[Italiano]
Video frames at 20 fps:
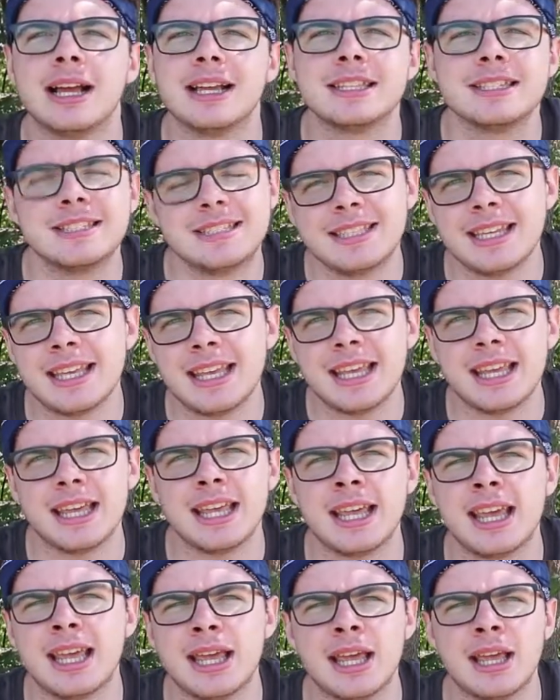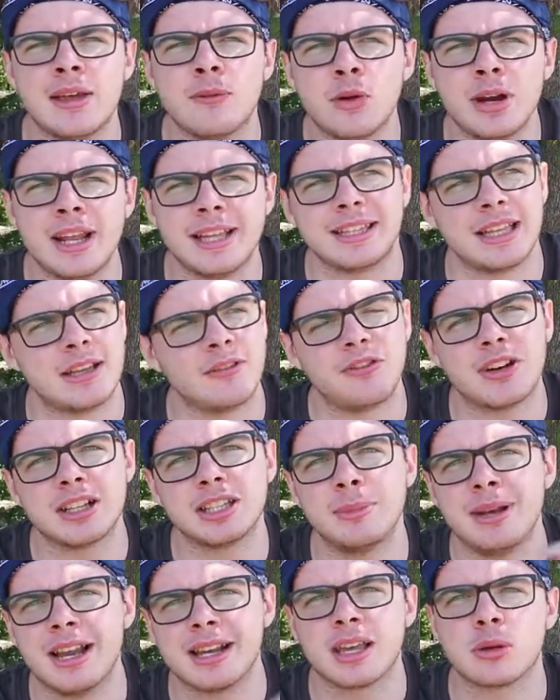Se eh, volete
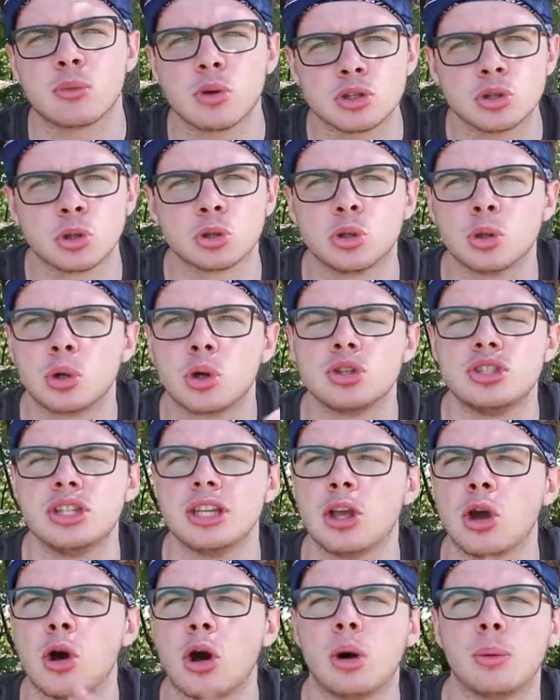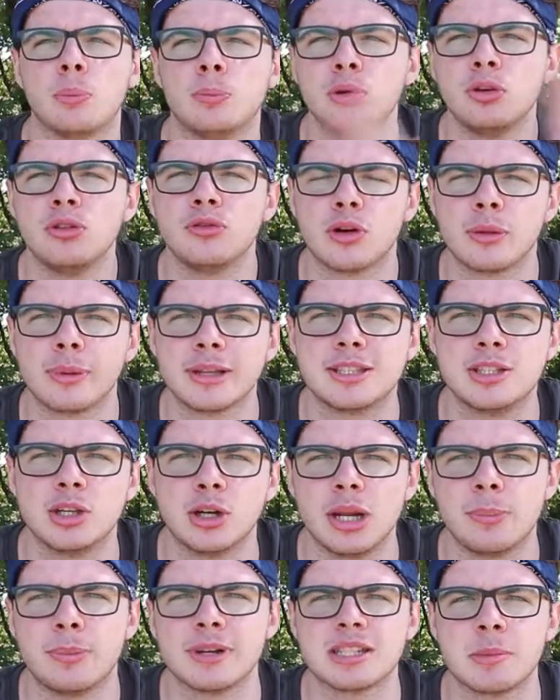fatemeli anche qua sotto così che ho più
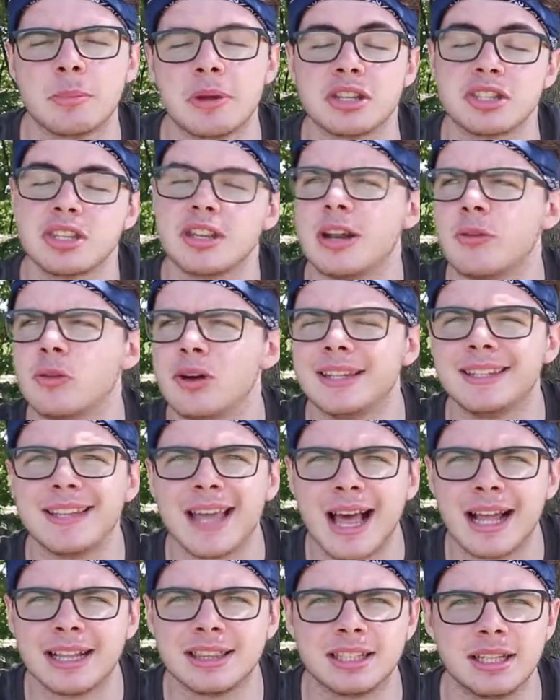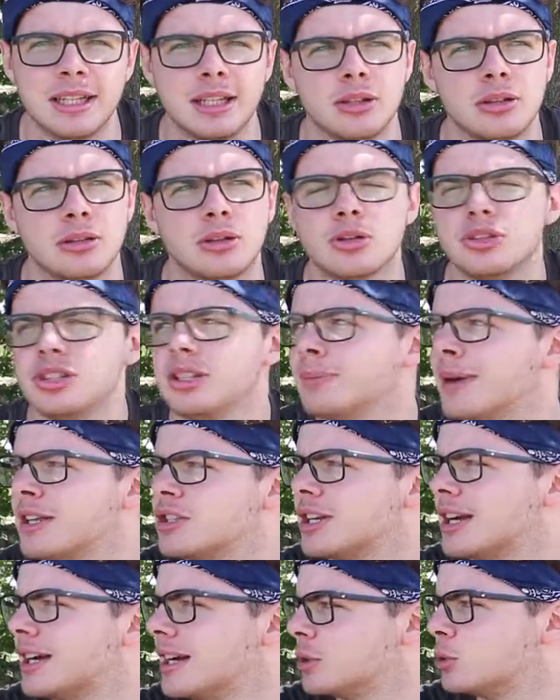informazioni per sapere se ne volete altri così in
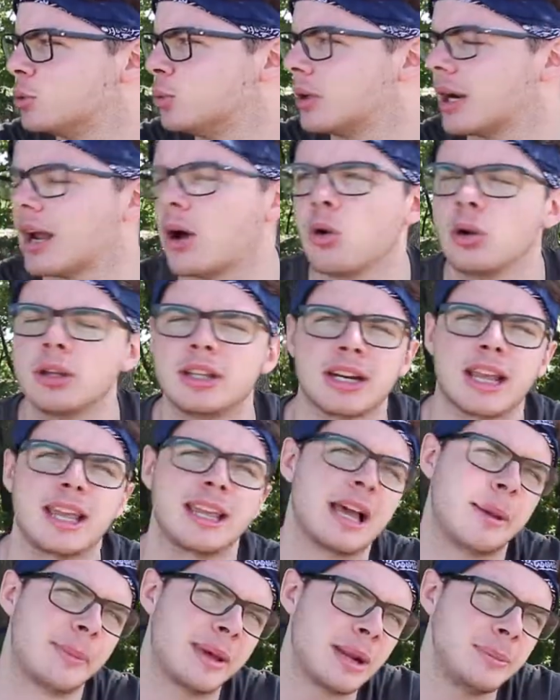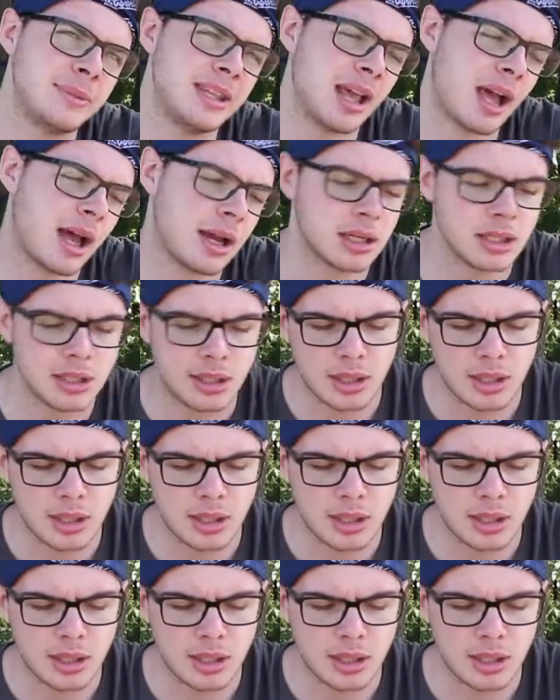mezzo alla natura oltre che in camera mia